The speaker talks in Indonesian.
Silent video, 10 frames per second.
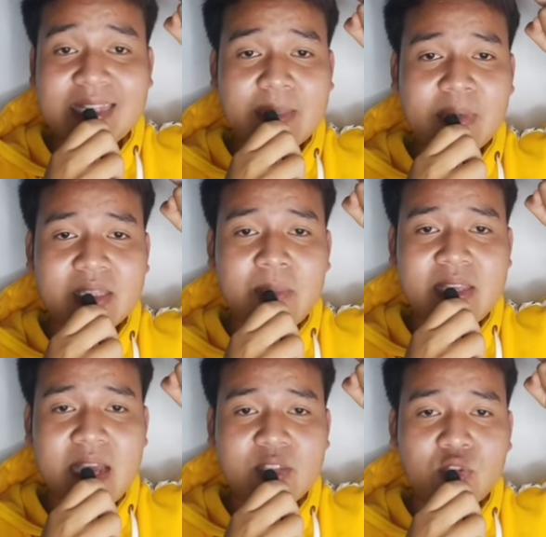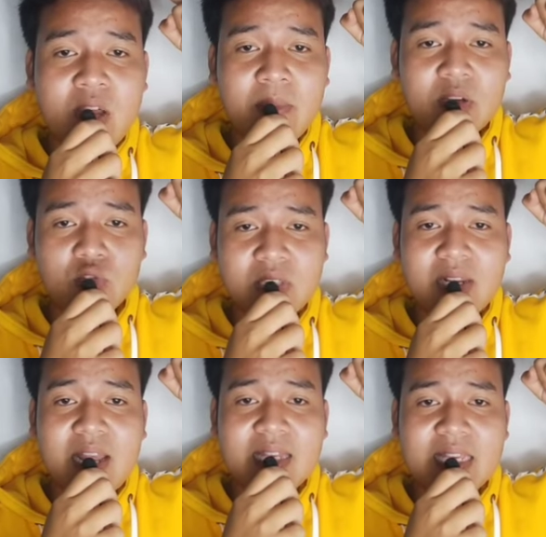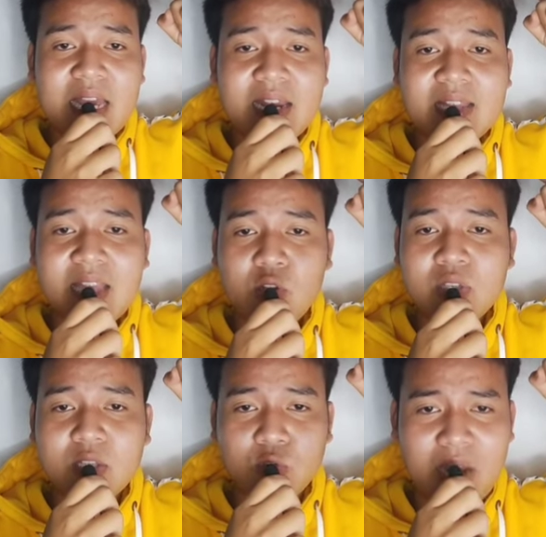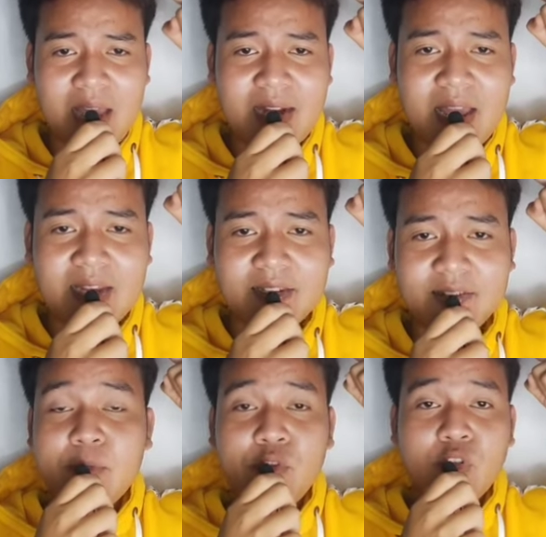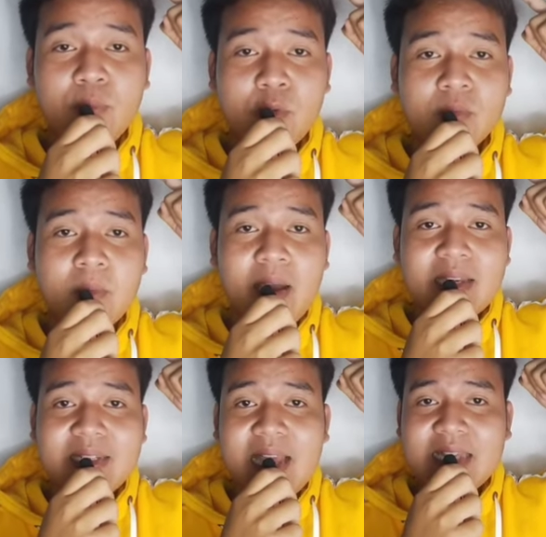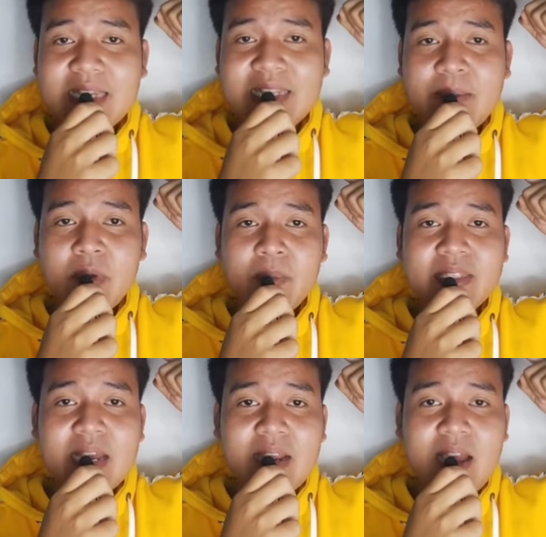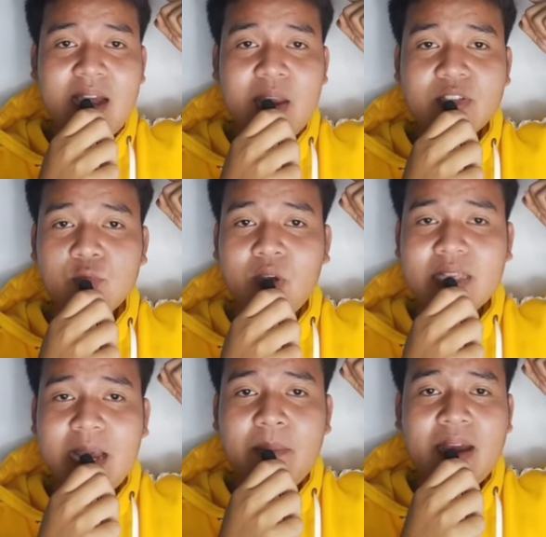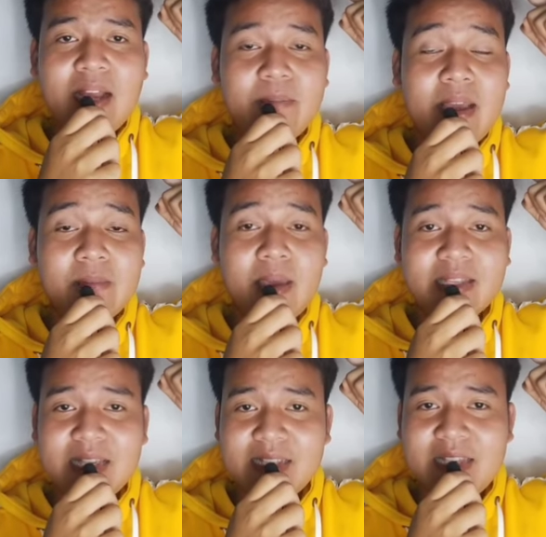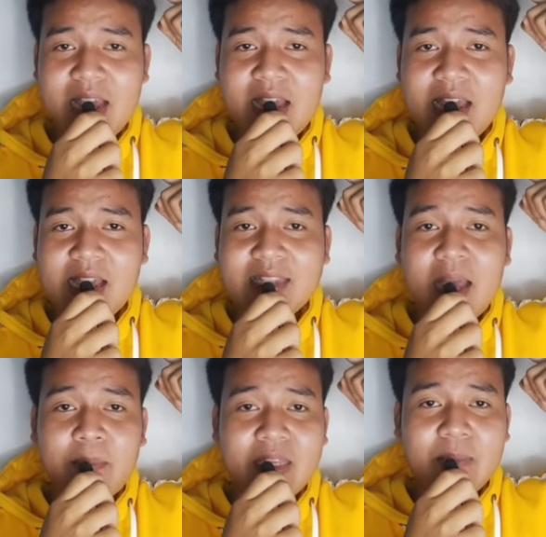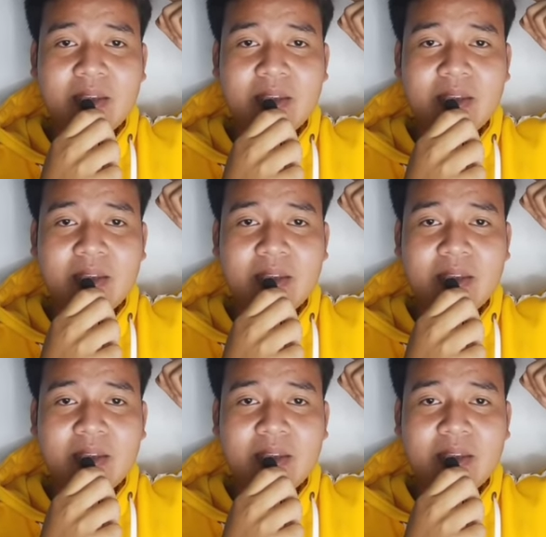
Dan teman-temannya juga mengusir Nani karena takut ketularan. Ibu guru pun memanggil Nani dan berbicara kalau semuanya bakal baik-baik saja. Tapi